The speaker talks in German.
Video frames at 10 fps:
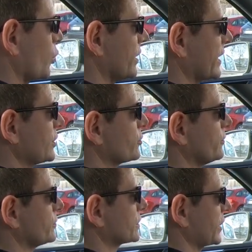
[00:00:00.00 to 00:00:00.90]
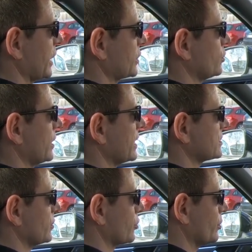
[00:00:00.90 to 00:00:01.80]
Oh, der geht schon, der geht schon
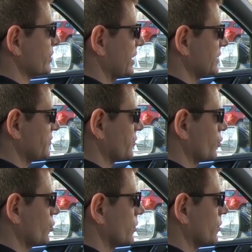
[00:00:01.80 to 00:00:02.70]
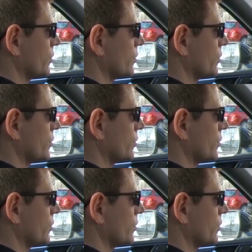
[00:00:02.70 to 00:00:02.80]
leicht und der kommt relativ früh.